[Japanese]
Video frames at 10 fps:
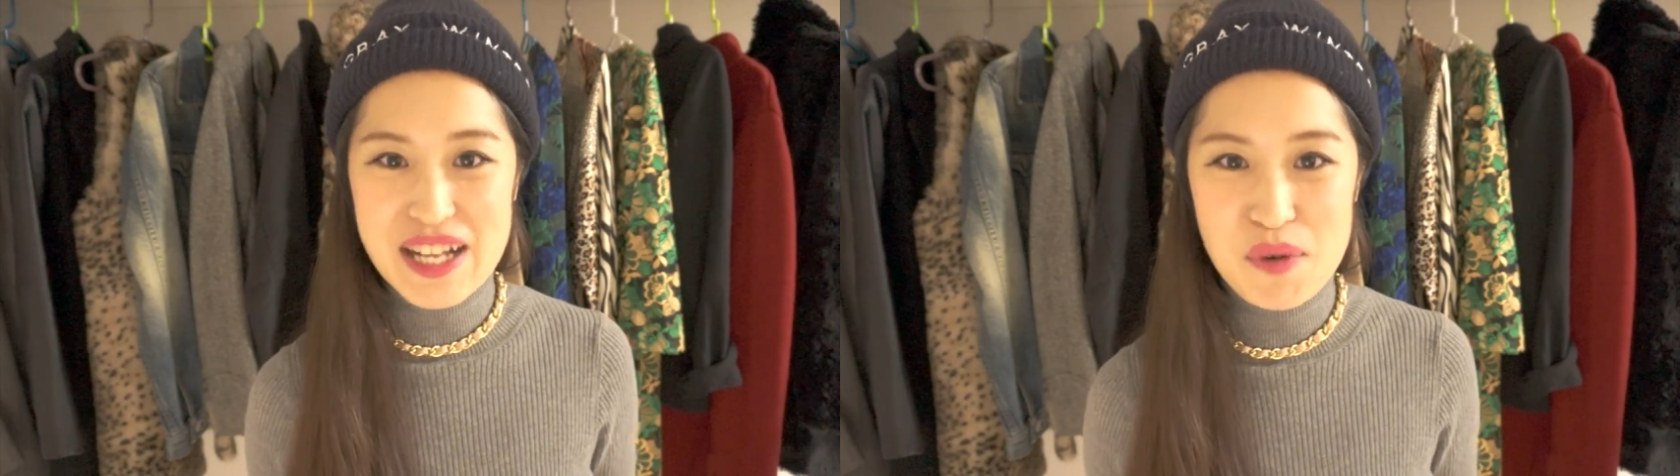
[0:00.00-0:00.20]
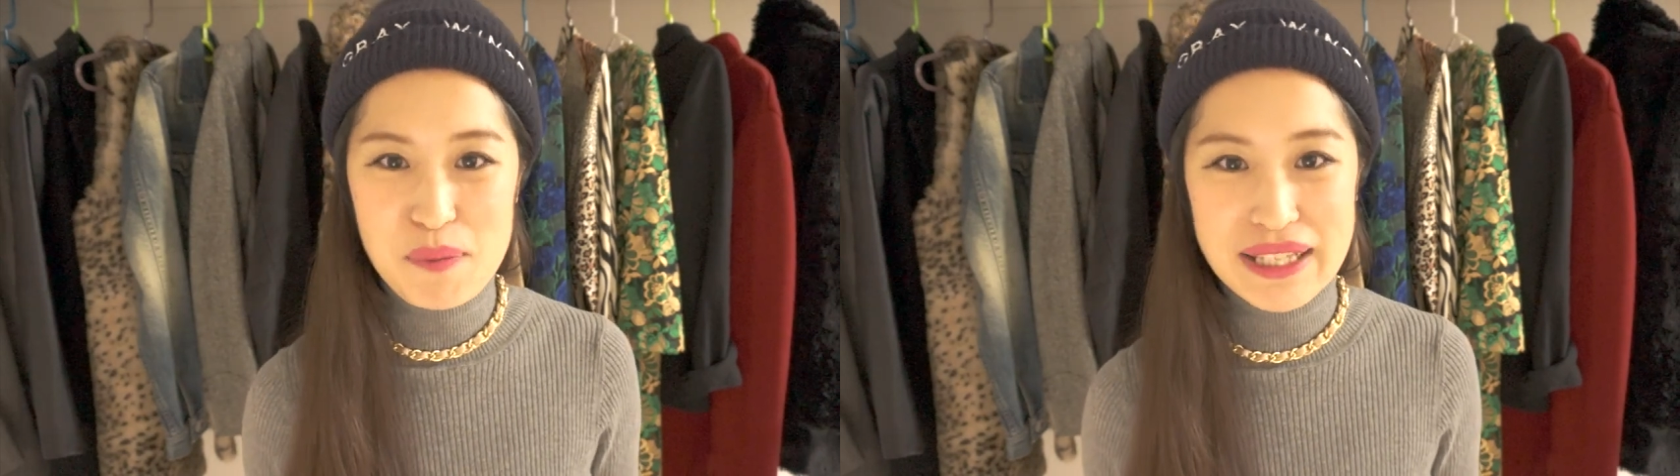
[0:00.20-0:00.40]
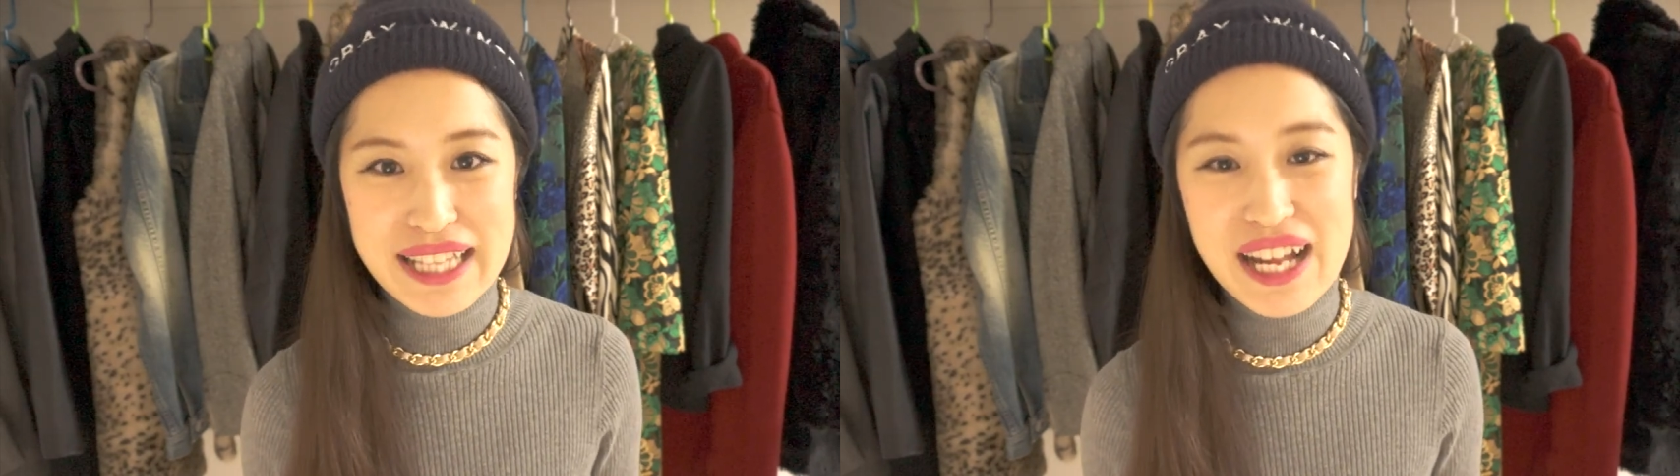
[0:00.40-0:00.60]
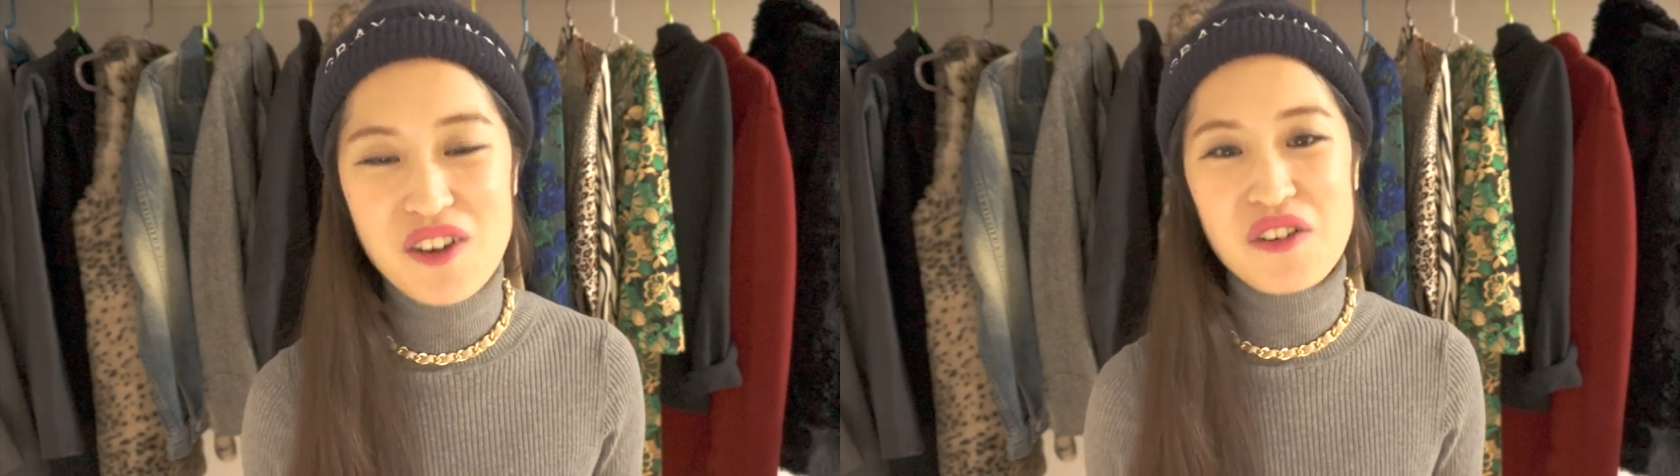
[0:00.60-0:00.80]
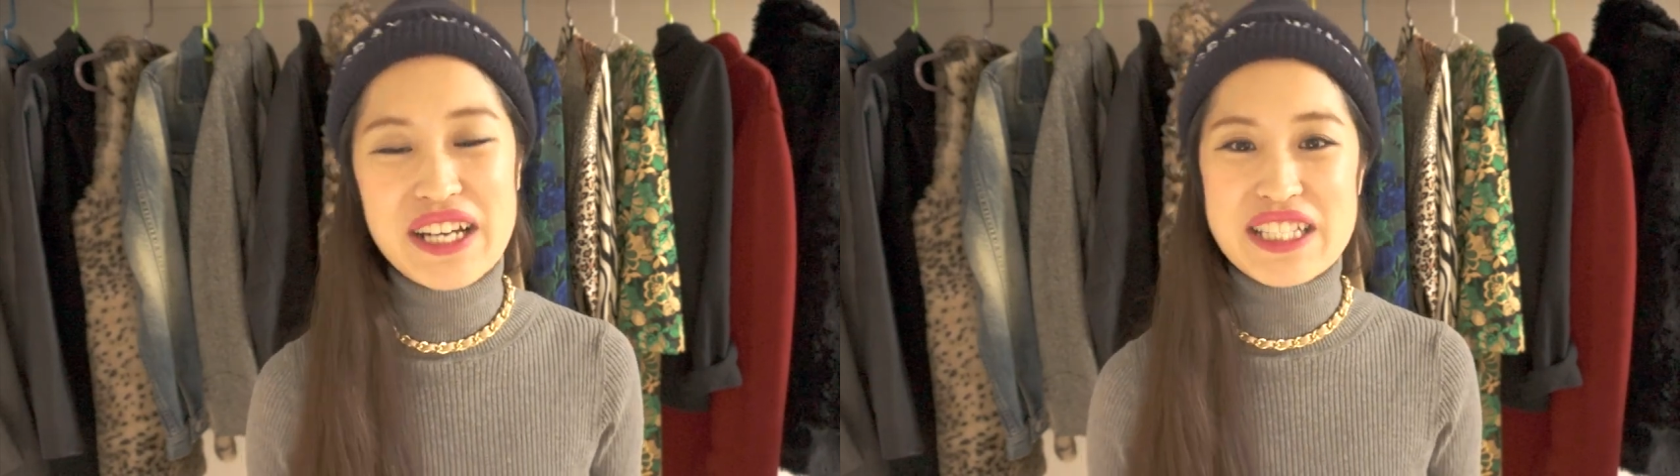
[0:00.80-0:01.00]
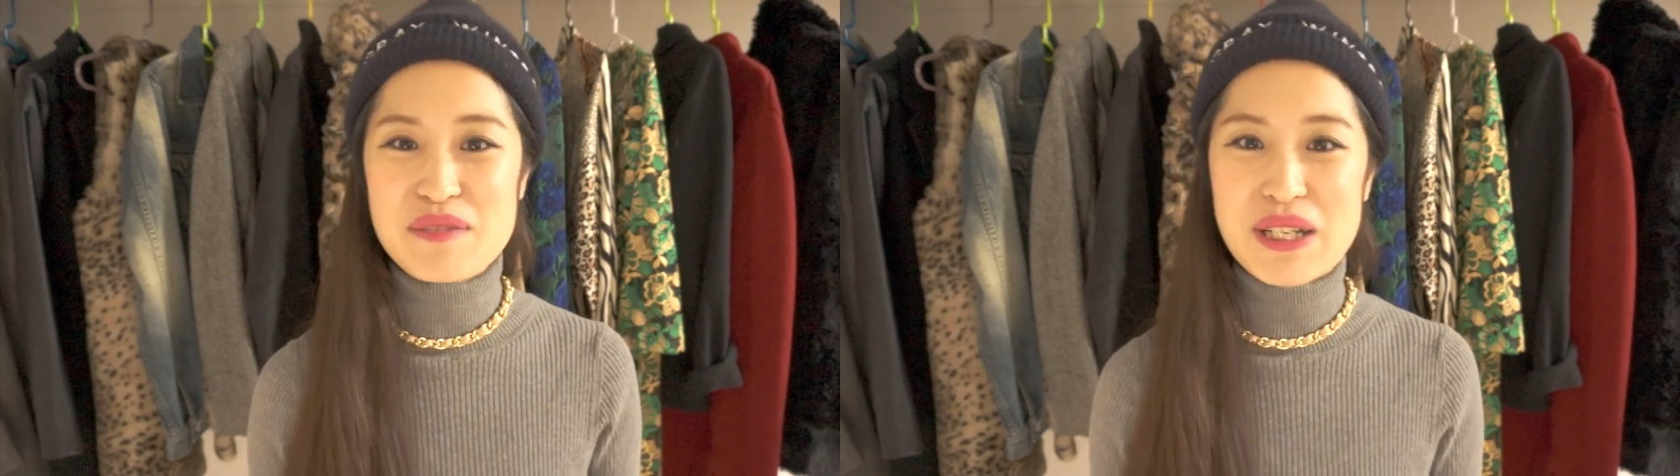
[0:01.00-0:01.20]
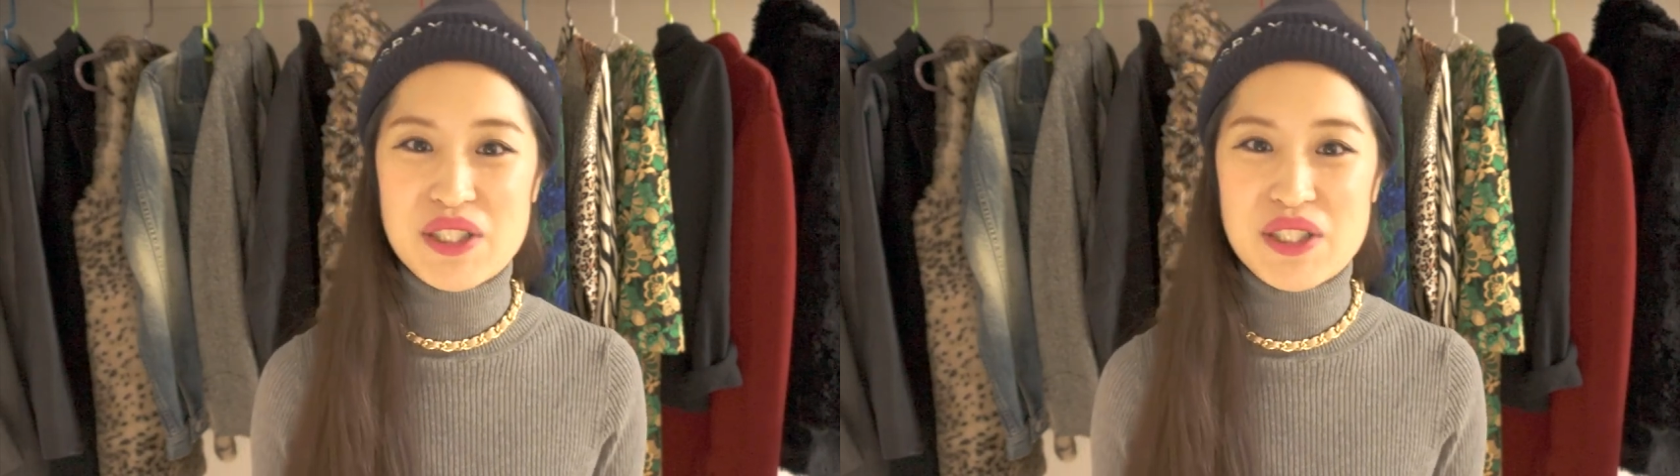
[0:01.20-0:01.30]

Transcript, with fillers: 日もまたお会いしま